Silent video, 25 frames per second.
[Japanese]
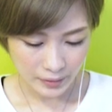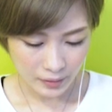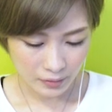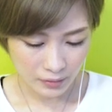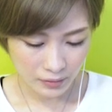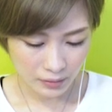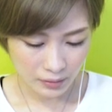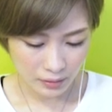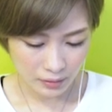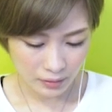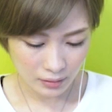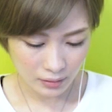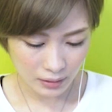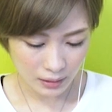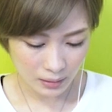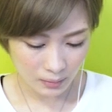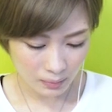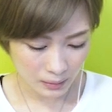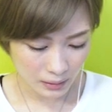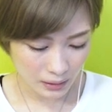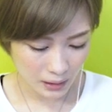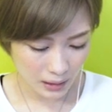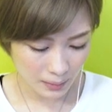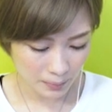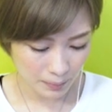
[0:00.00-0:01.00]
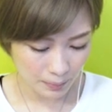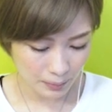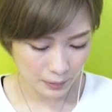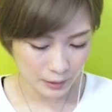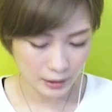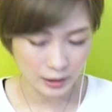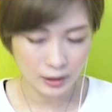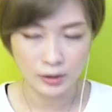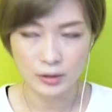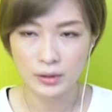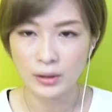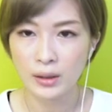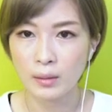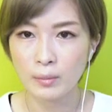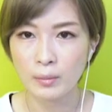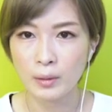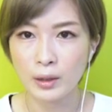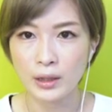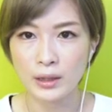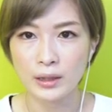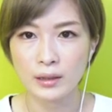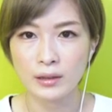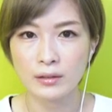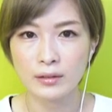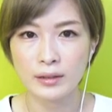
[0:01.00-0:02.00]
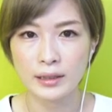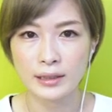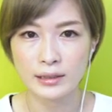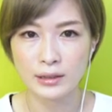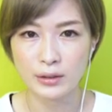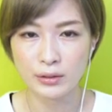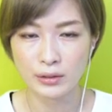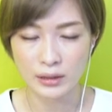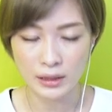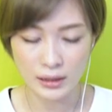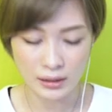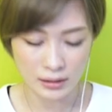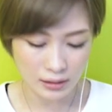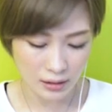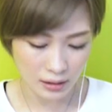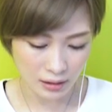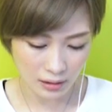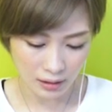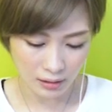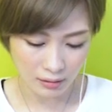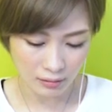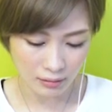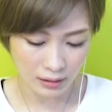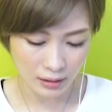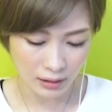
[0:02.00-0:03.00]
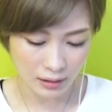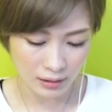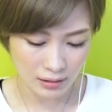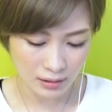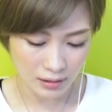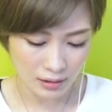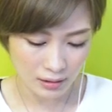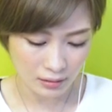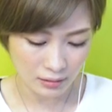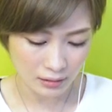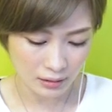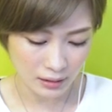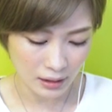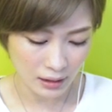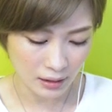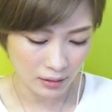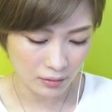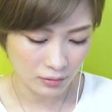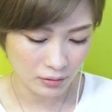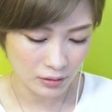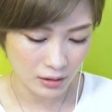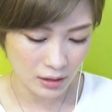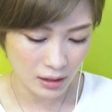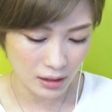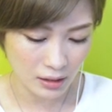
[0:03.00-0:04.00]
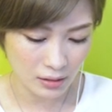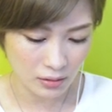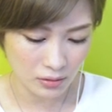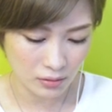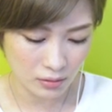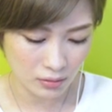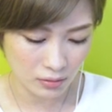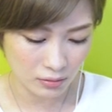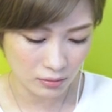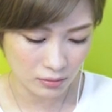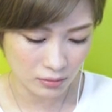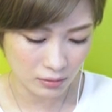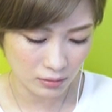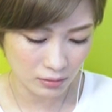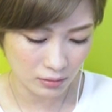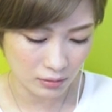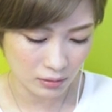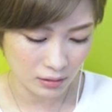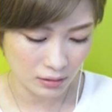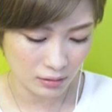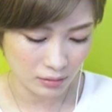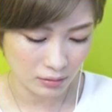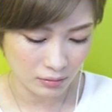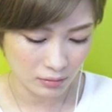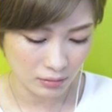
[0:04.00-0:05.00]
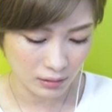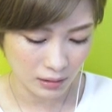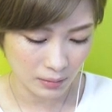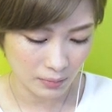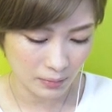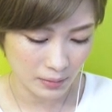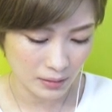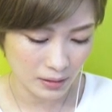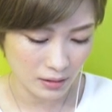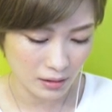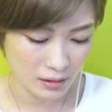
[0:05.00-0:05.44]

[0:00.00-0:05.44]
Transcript: このレベルアップっていうのはまあクエストに連れていくだけじゃなくて、この成長コードっていうのを食べ